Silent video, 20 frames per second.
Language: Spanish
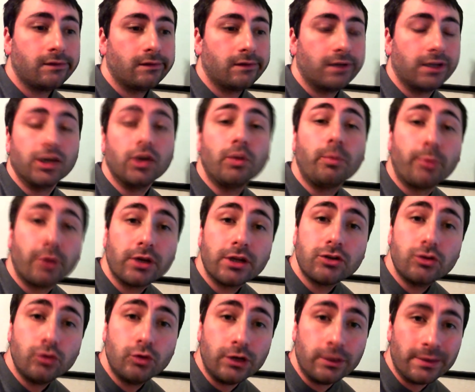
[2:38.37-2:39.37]
y no por ello
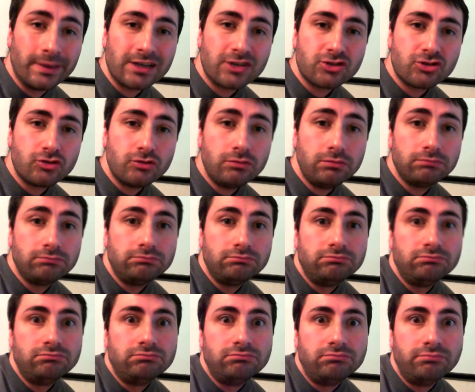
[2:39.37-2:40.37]
el universo
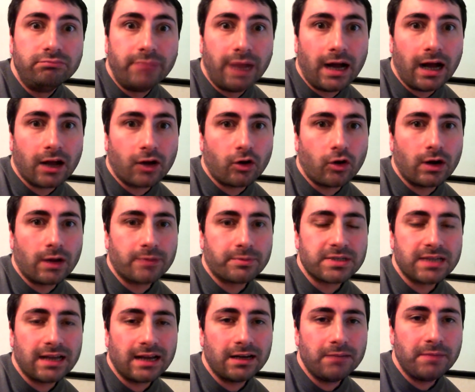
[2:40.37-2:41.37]
va a
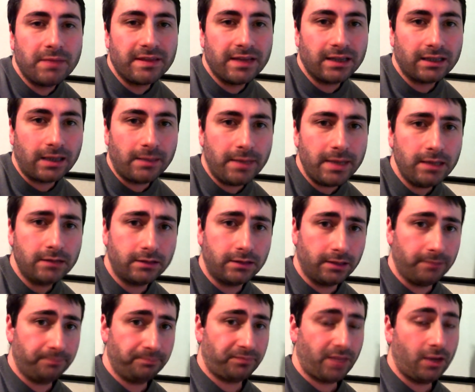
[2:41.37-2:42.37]
colapsar
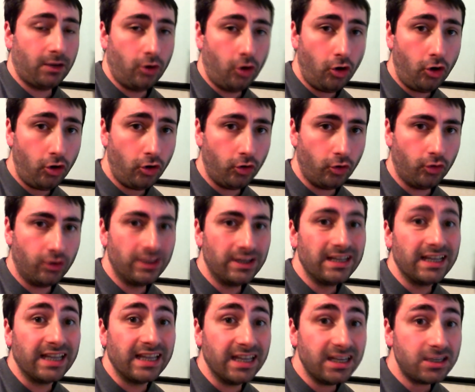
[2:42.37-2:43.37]
inmediatamente. Ojo,
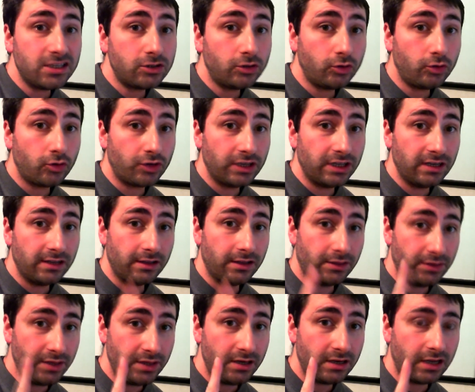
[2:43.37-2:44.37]
esto no quiere
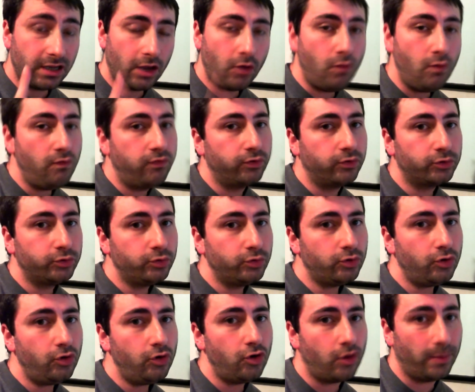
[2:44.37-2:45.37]
decir que en un
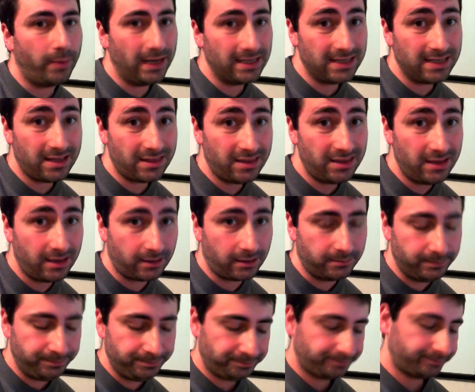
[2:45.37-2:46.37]
futuro lo vaya a hacer,
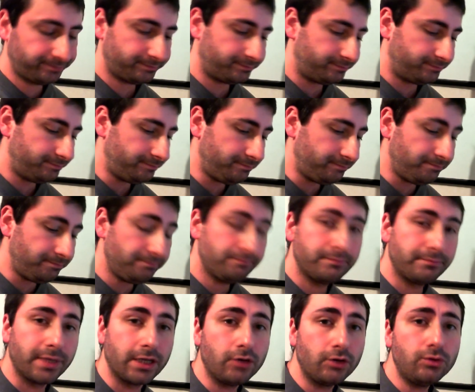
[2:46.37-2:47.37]

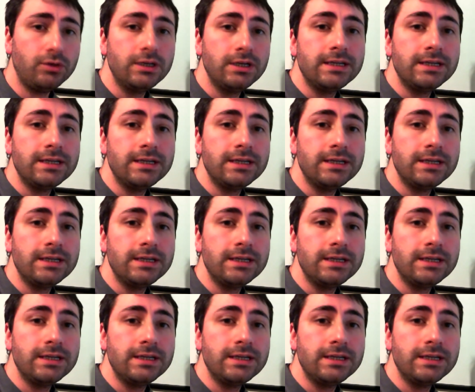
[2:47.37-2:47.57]
pero